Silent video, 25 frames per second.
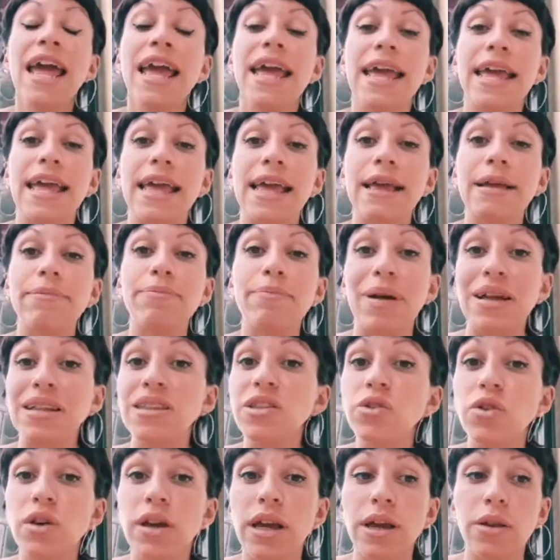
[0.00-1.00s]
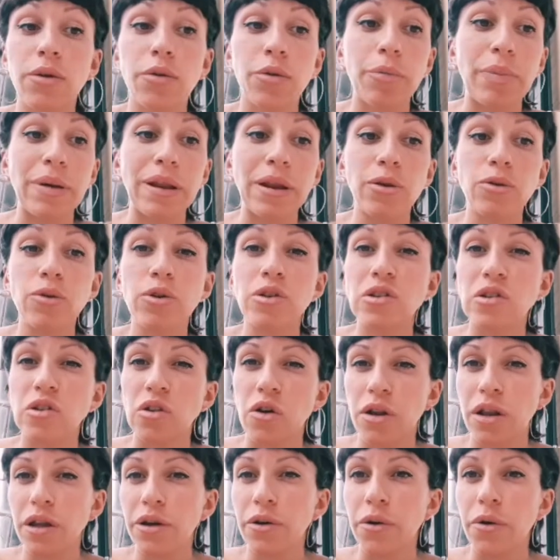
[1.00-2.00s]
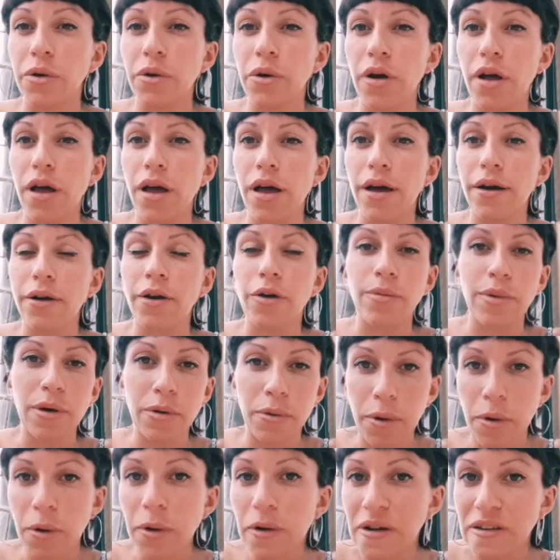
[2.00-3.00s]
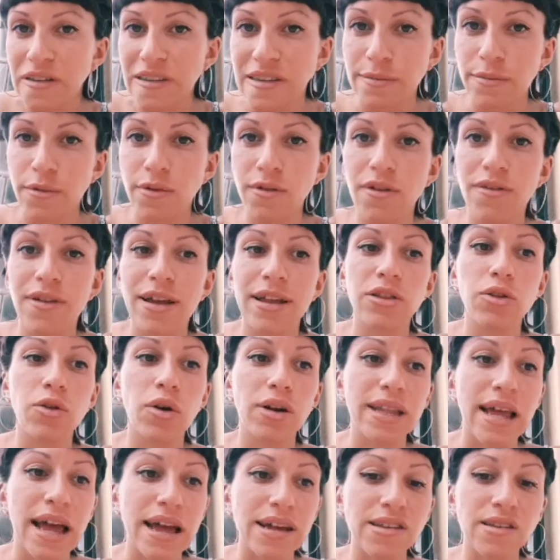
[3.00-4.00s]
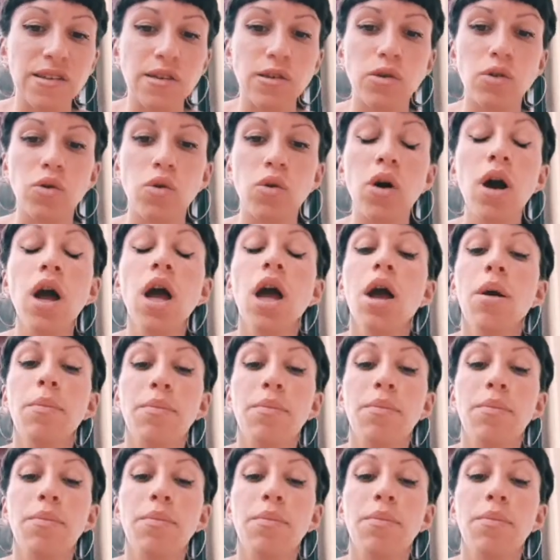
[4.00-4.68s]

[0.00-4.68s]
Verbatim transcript: e penso che in un periodo storico eh, come quello che stiamo vivendo adesso,